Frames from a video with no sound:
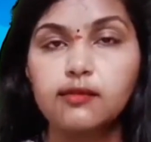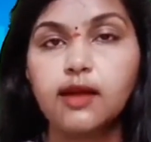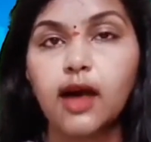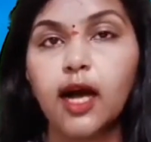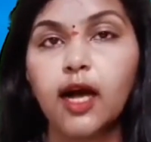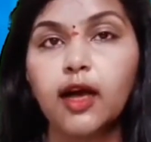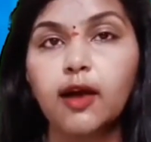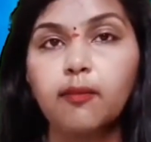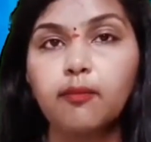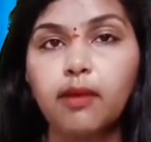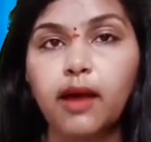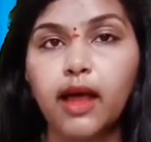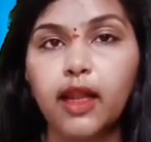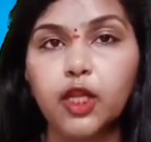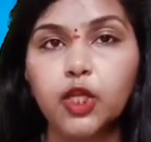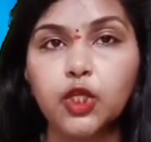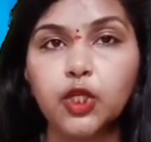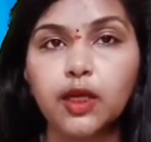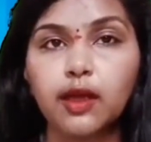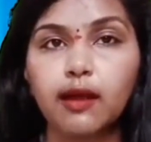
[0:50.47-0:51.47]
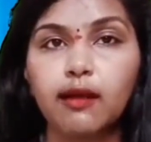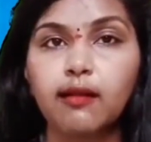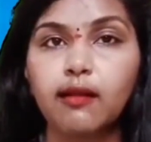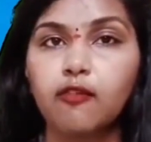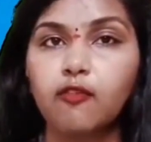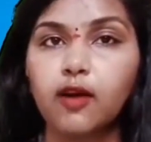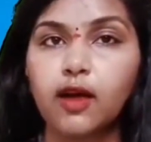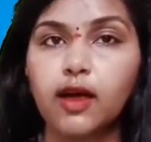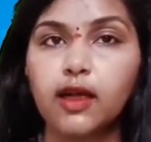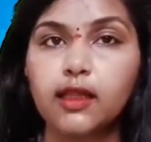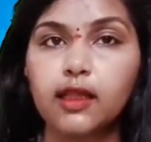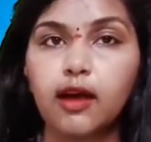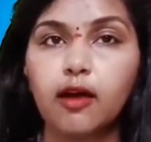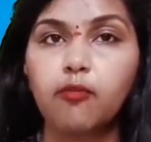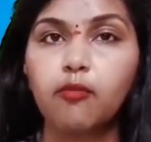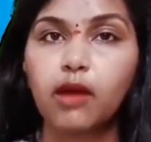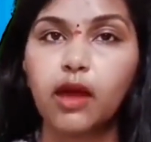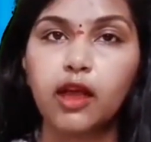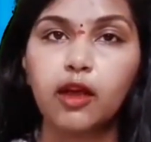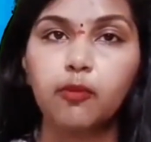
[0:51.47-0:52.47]
సంఘం బ్యారేజీకి దివంగత
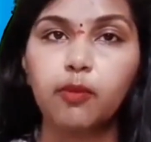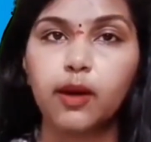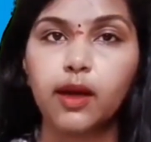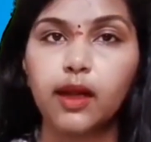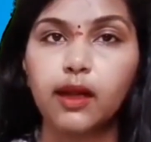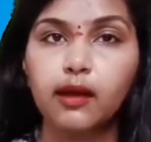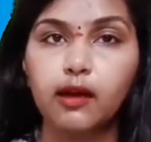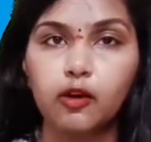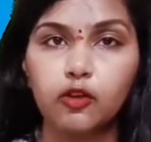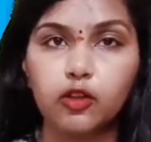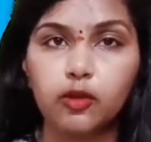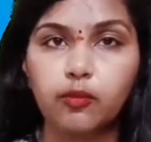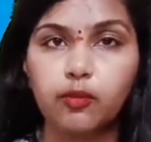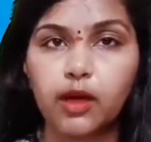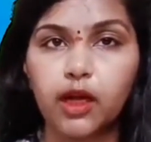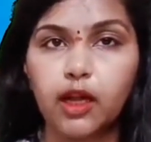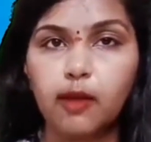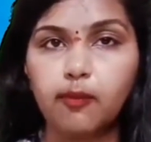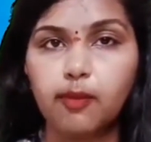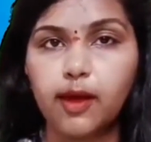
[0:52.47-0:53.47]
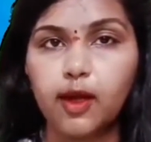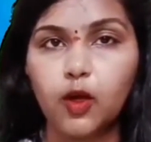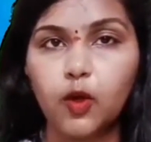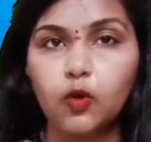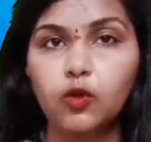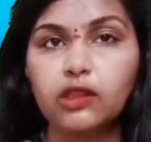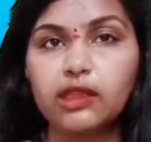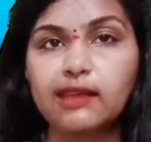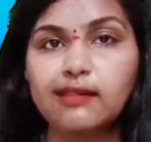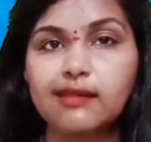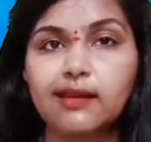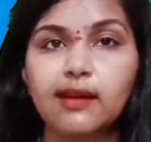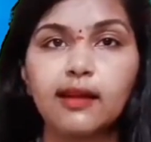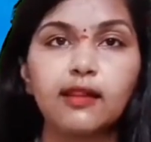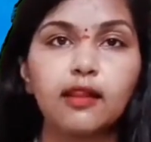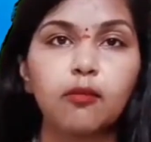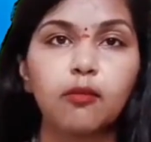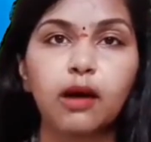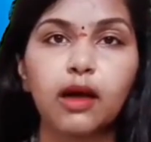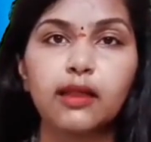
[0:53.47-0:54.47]
మేకపాటి గౌతమ్ రెడ్డి పేరును
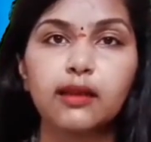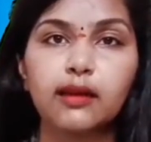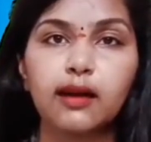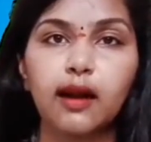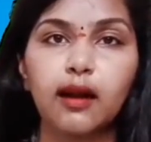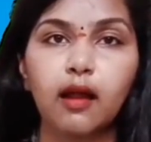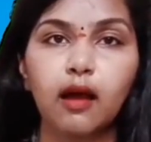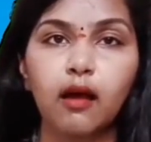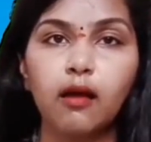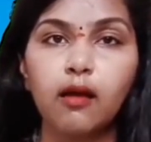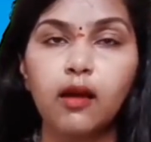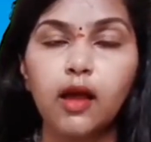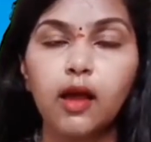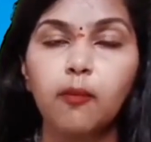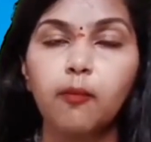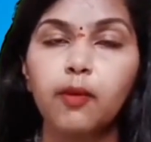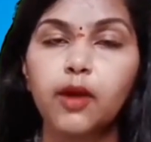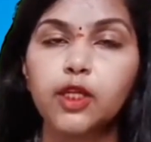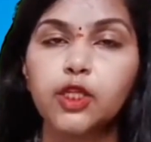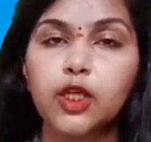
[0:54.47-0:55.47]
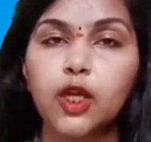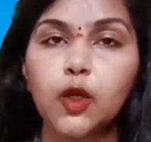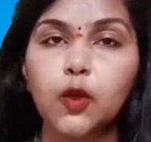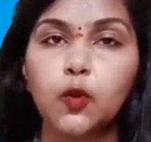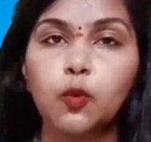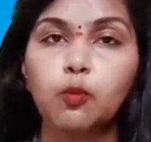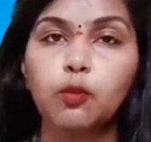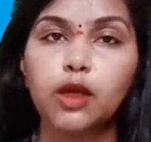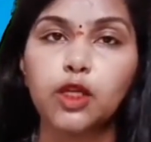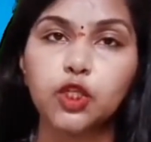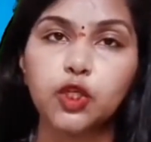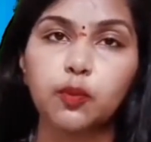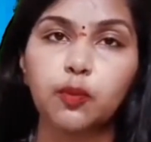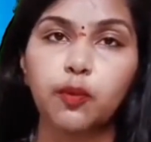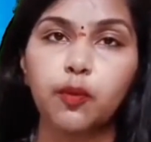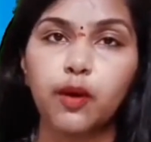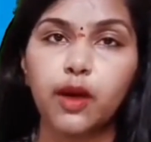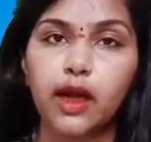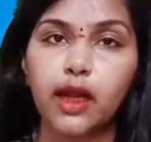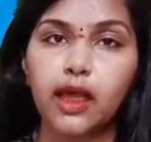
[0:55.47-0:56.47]
తీసినంత మాత్రాన ప్రజలు
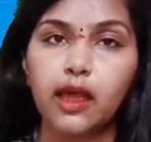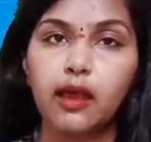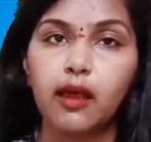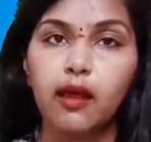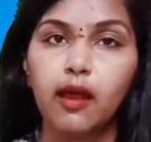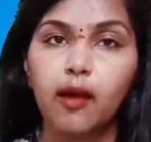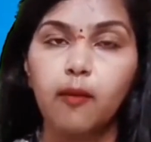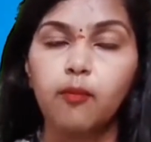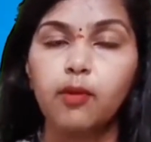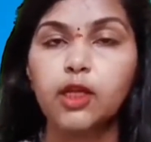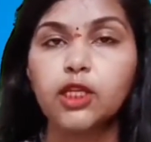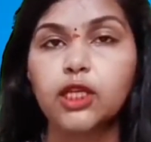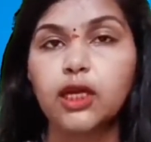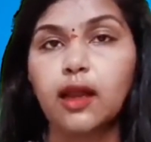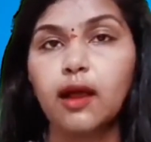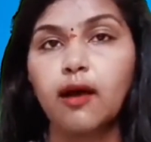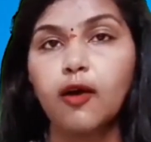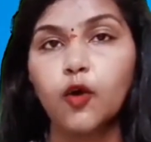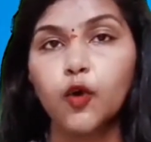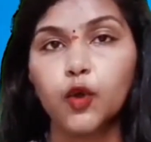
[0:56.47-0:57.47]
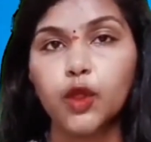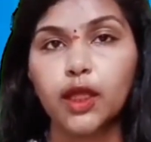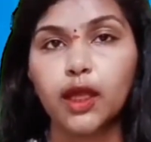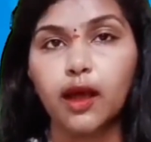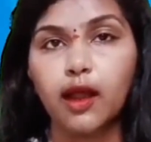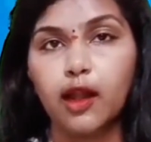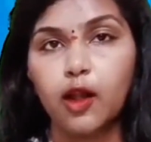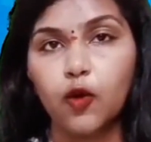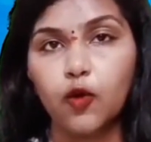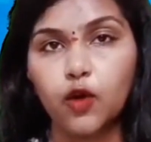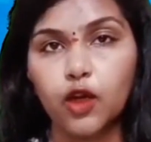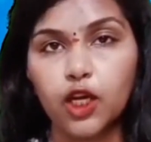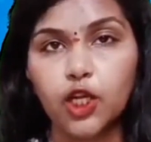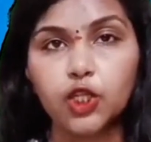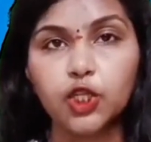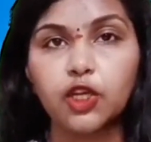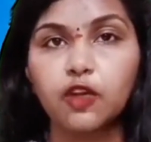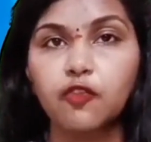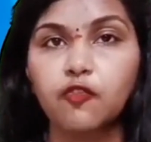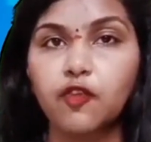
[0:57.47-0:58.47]
మర్చిపోరని ప్రజల హృదయాల్లో
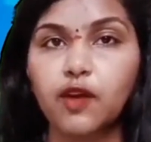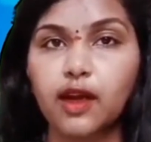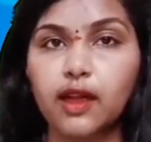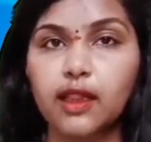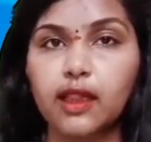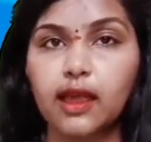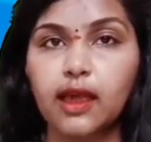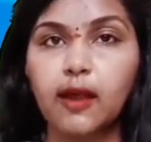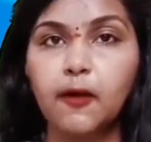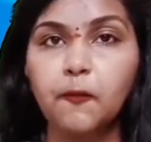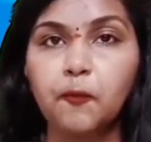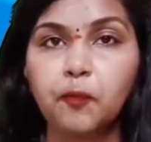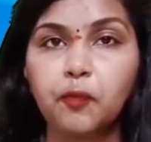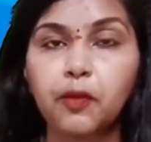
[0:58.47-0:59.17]
నిలిచిన వ్యక్తి